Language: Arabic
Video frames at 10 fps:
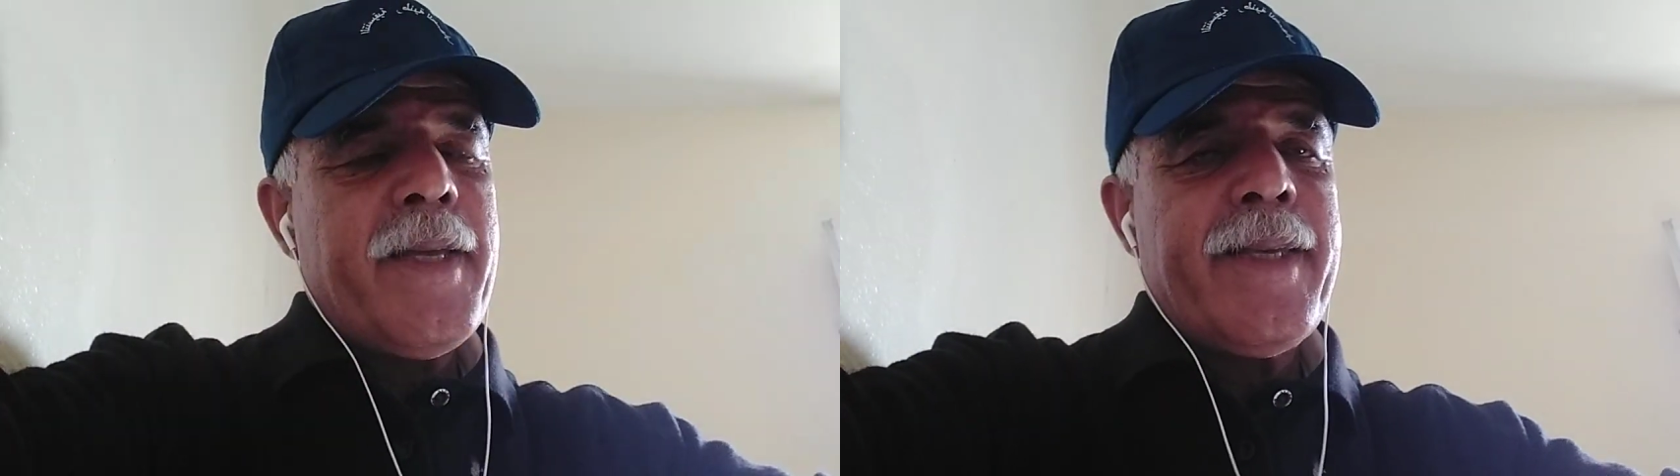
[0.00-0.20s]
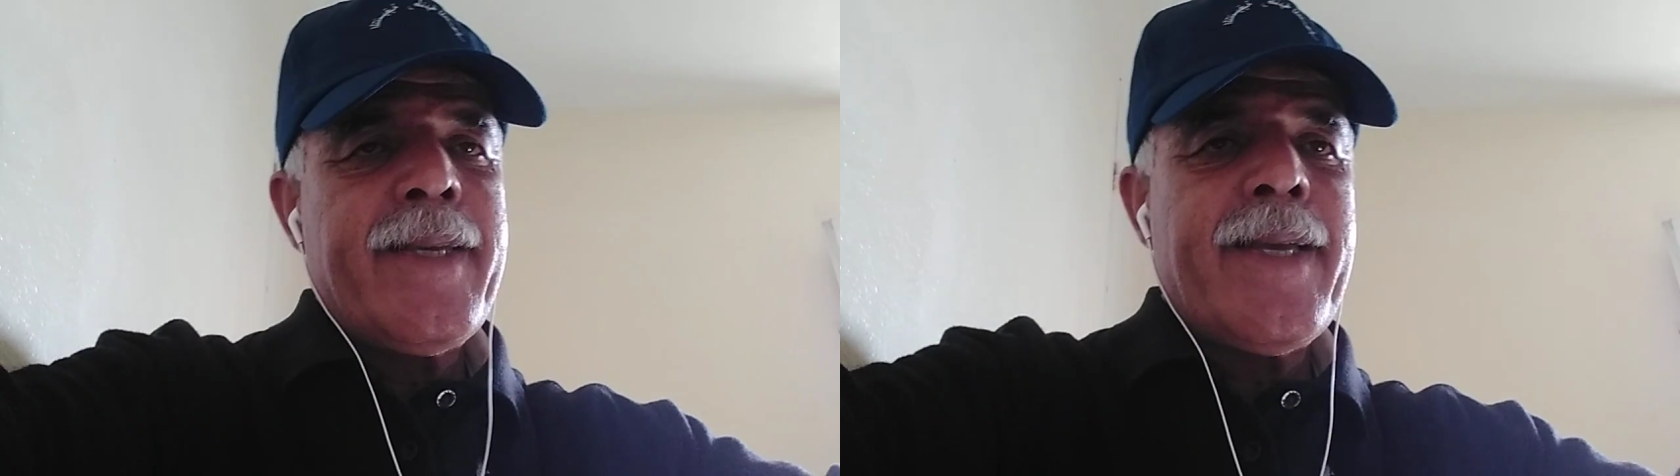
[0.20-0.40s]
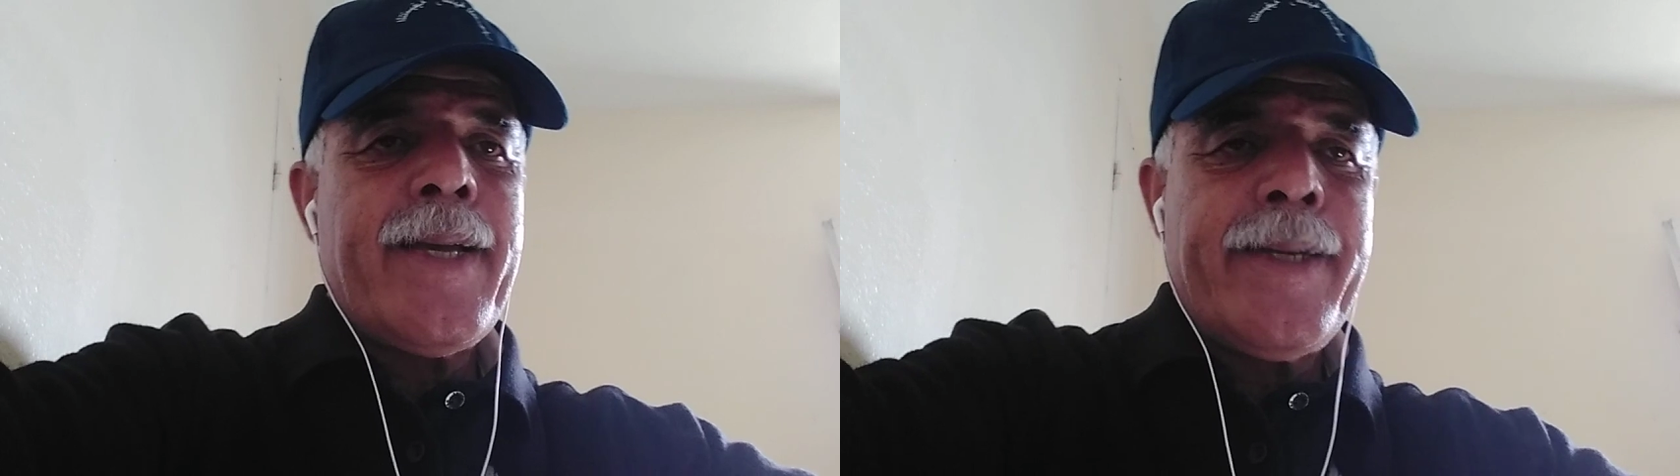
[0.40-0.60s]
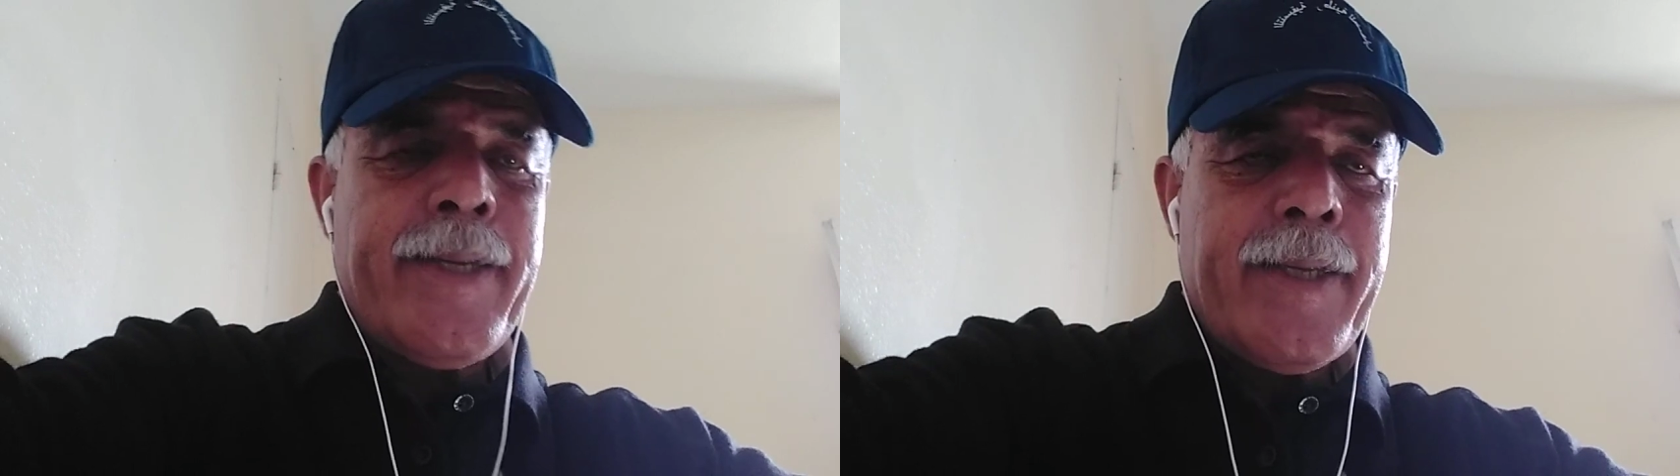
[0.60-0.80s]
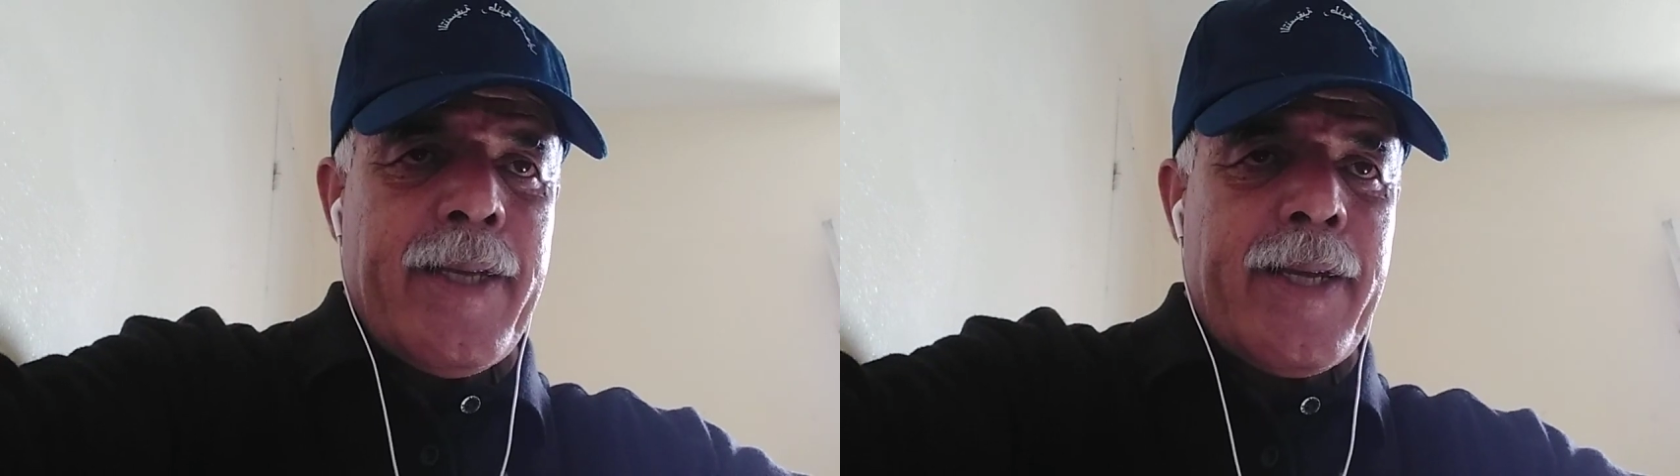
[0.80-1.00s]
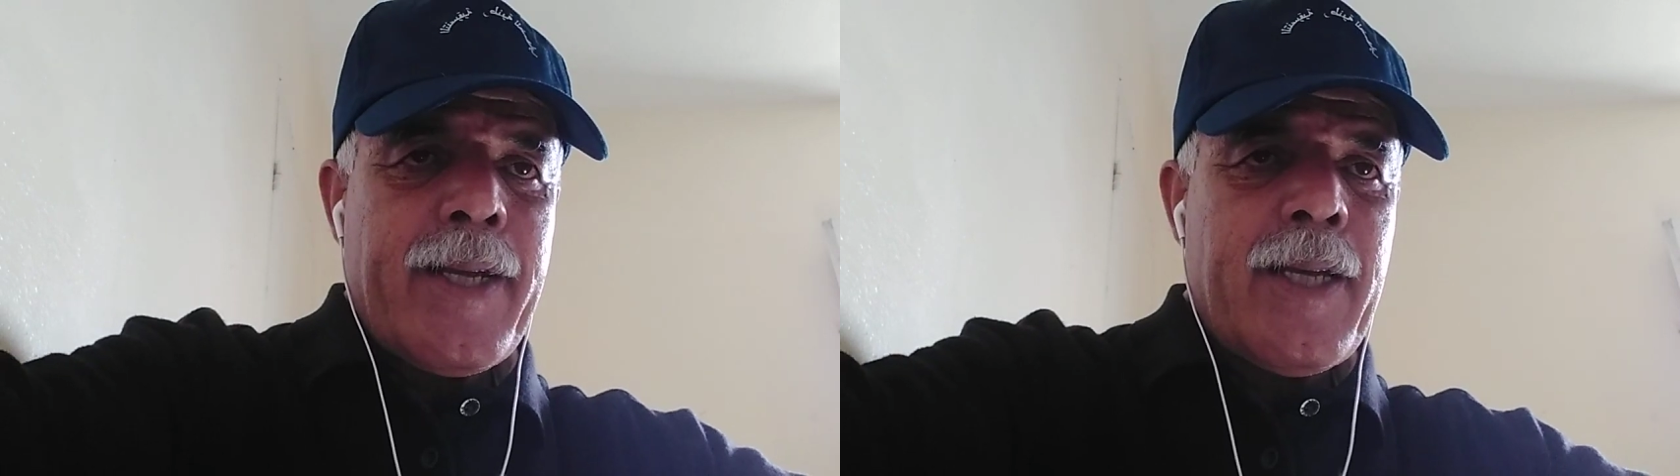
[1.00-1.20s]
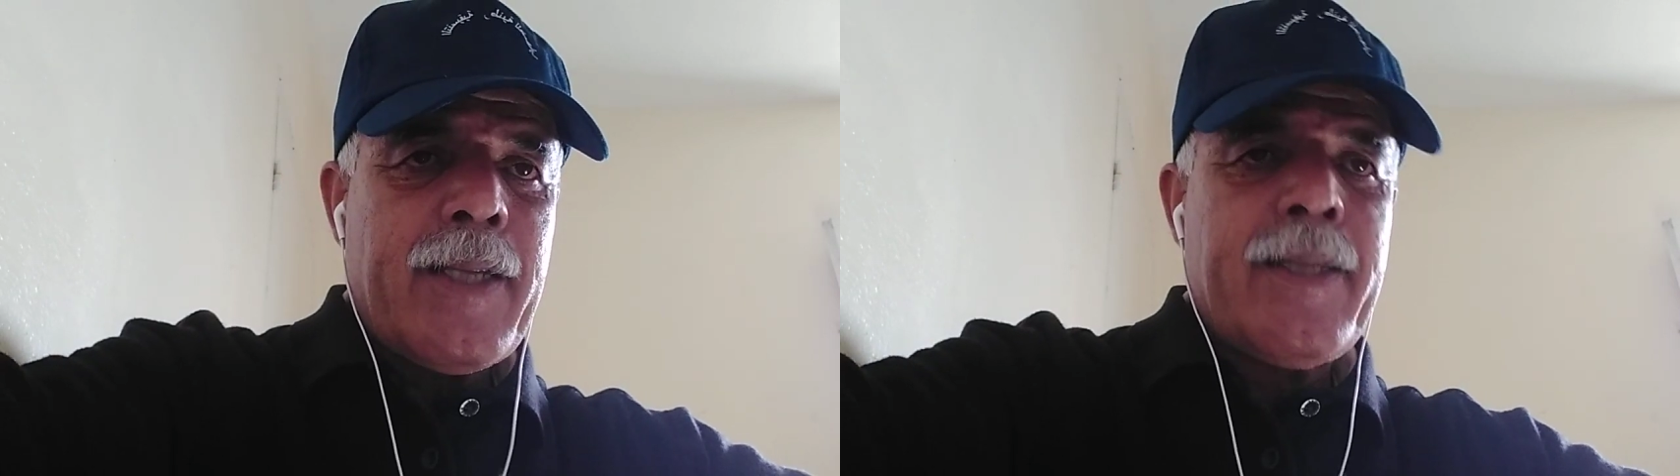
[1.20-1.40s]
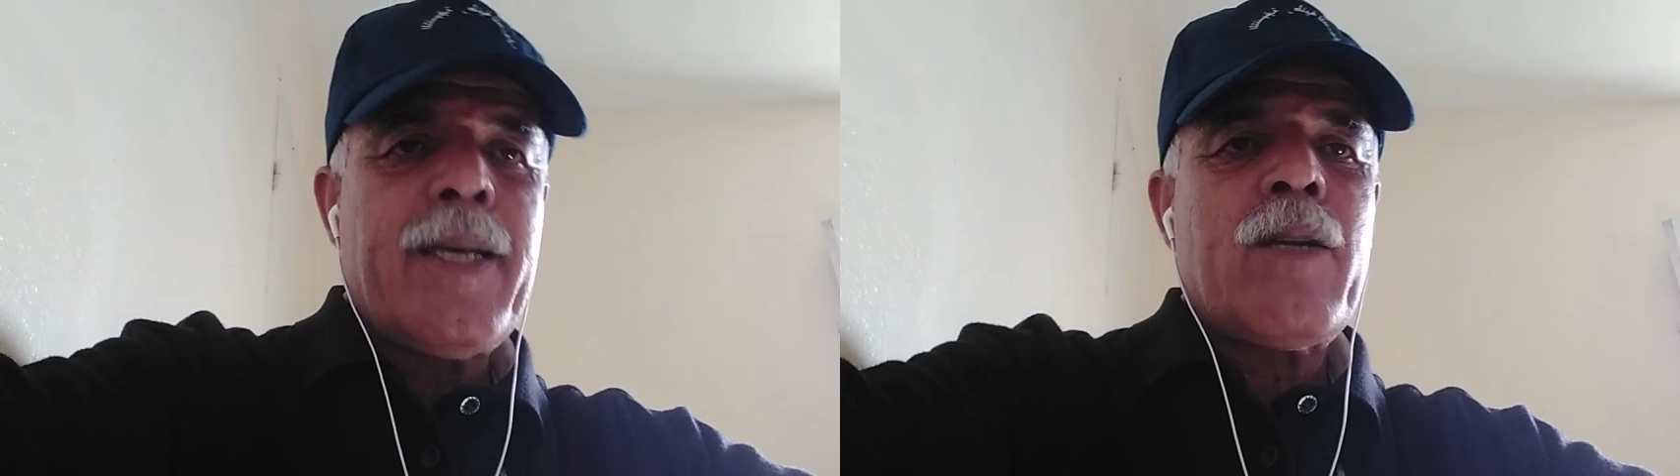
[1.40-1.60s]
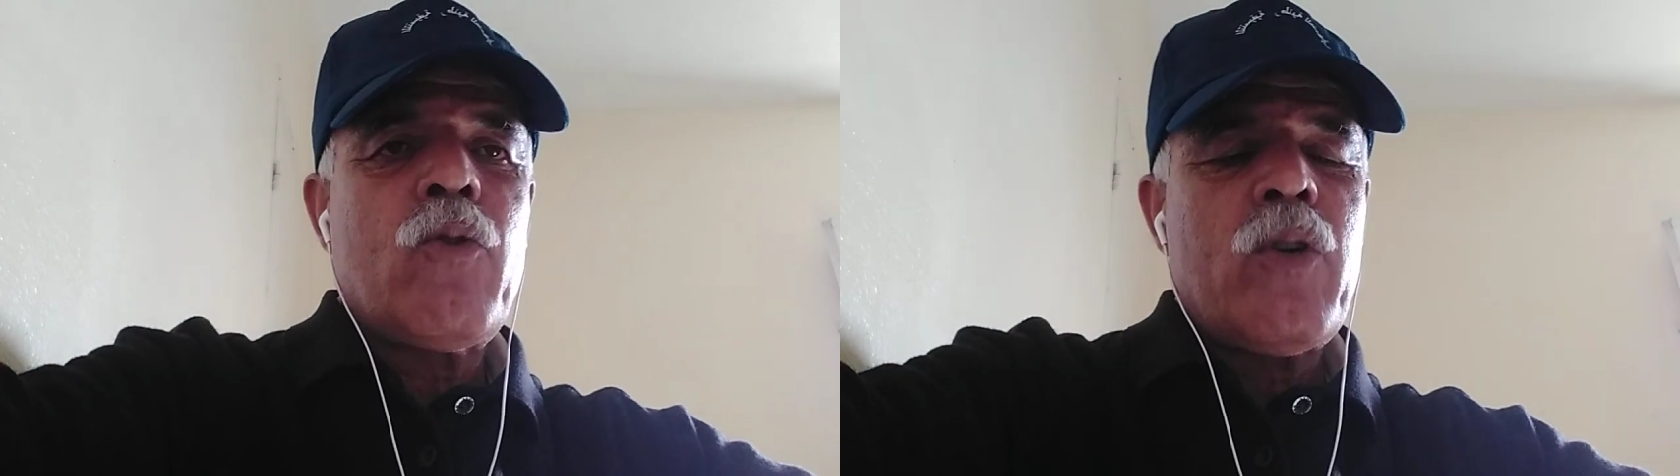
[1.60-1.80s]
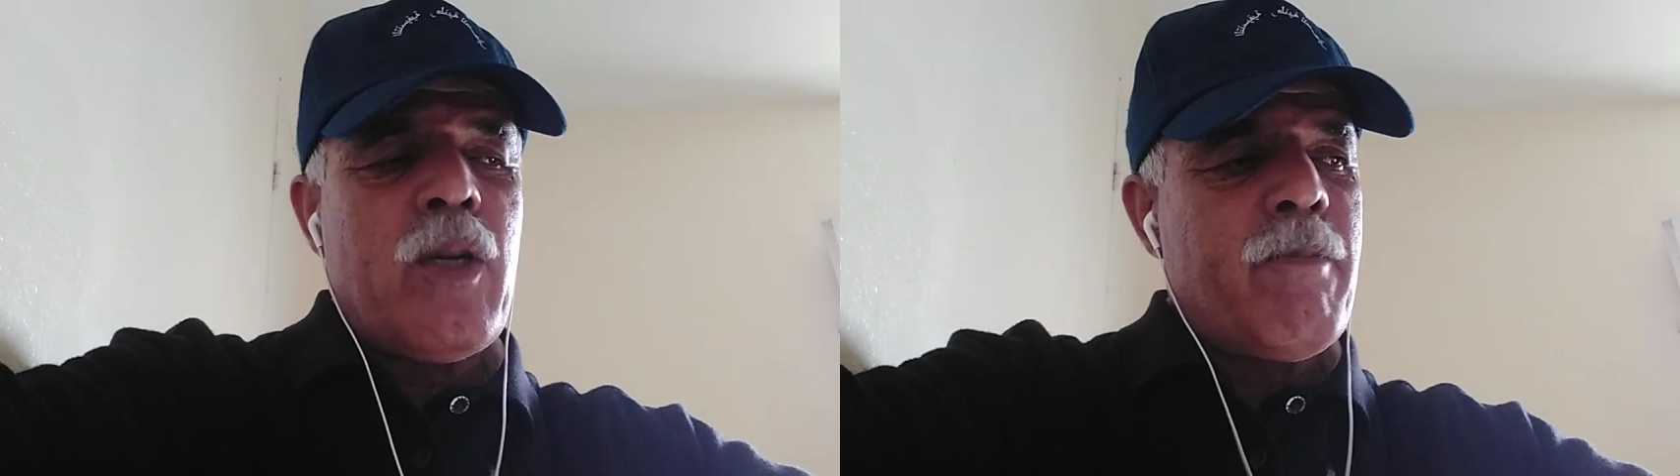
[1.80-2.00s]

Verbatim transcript: يعني راه داروا